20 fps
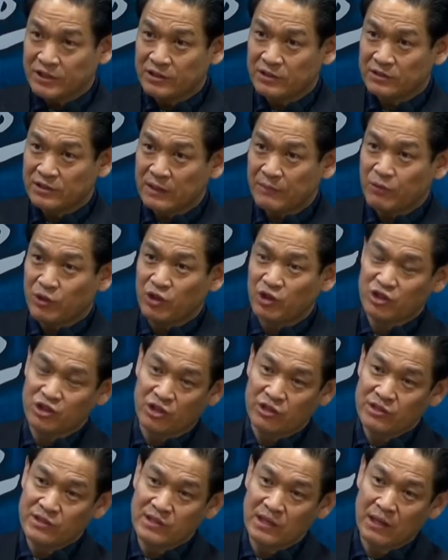그 당시
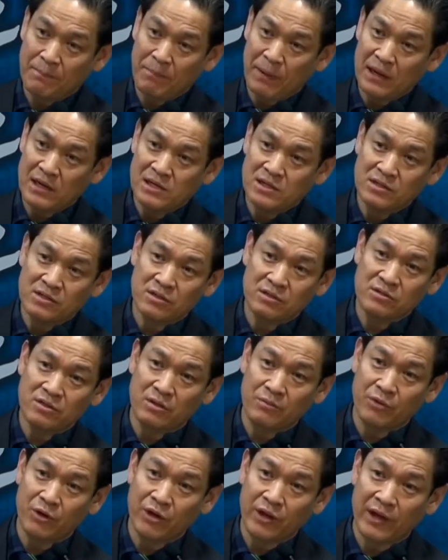2003년도 전 세계
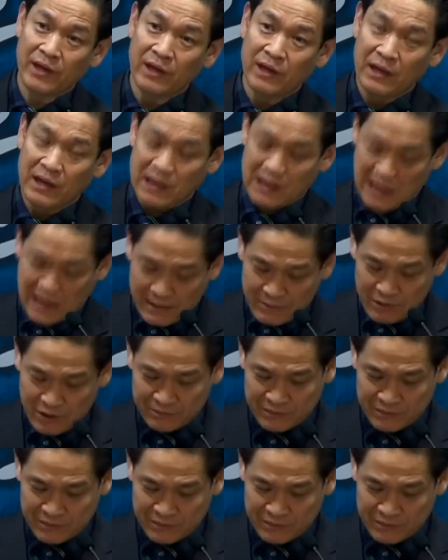8천여 명의